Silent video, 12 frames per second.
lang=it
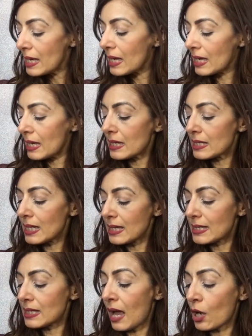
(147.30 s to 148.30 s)
eh,
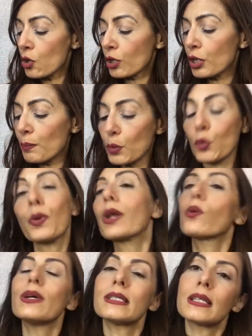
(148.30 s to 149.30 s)
stessa ancora di più
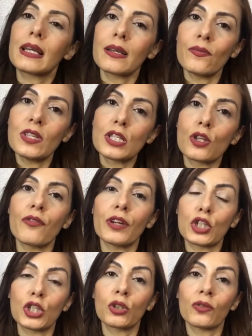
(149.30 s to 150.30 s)
per questi che vi sto
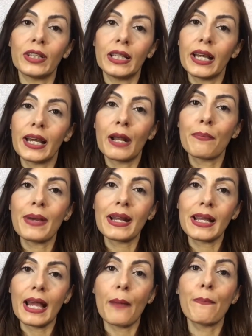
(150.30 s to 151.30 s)
facendo vedere
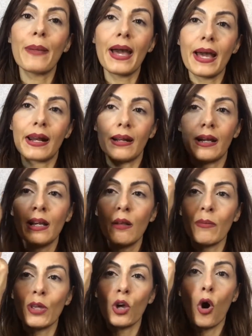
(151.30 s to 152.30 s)
perché per
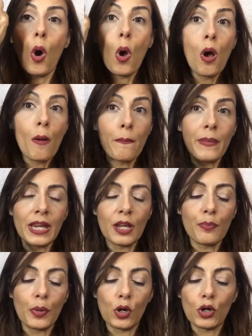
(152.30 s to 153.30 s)
il mio
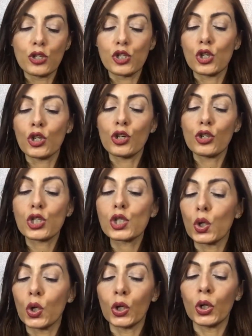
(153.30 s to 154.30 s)
mini polso
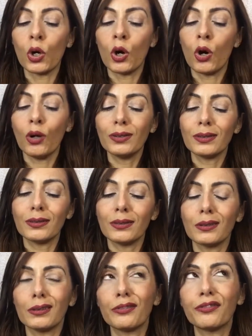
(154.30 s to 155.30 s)
sono
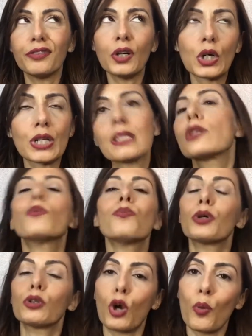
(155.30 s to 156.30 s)
uh, forse un
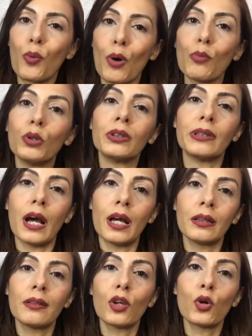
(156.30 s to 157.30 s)
po' troppo
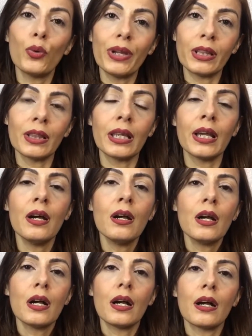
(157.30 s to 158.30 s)
abbondanti quindi
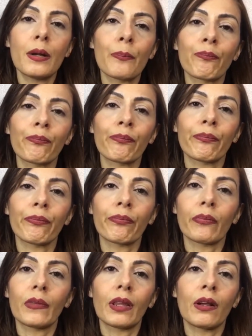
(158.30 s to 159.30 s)

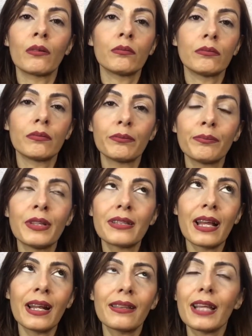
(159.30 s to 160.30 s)
um,
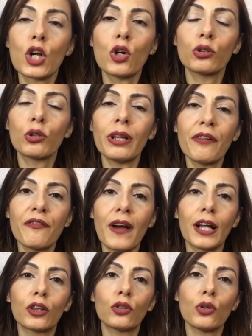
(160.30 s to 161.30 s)
tenete conto del
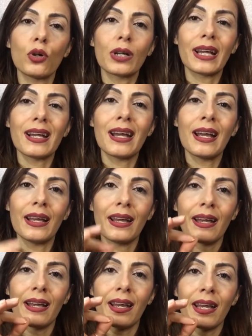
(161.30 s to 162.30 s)
fatto
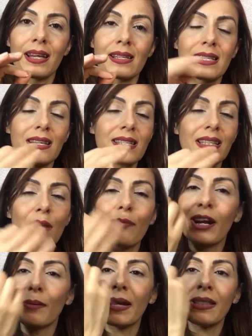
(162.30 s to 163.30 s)
che eh, se siete
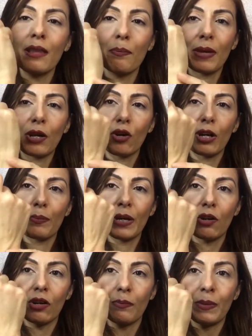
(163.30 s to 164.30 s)
veramente piccole
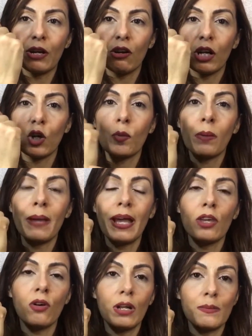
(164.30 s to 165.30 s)
piccole piccole come
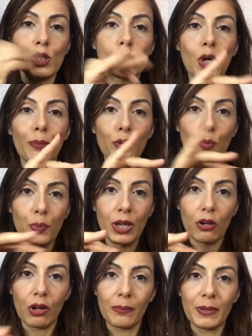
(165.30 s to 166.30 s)
me io ho la misura più
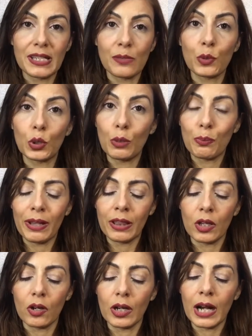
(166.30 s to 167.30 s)
piccola per esempio di
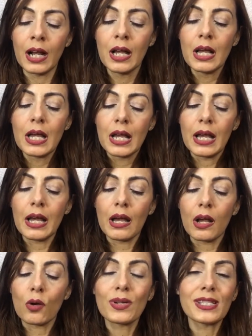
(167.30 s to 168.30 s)
Pandora
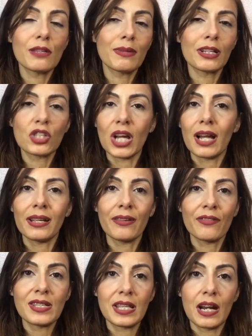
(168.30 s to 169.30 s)
eh, questi
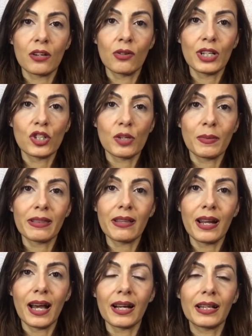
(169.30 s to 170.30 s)
bracciali vi saranno
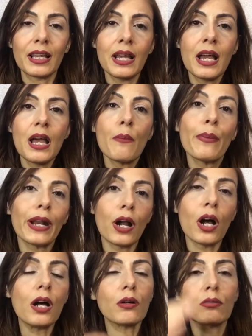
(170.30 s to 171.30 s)
leggermente larghi
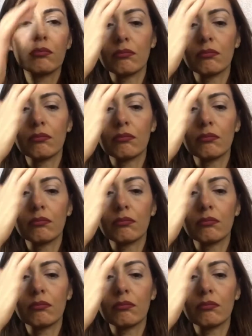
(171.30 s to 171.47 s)
però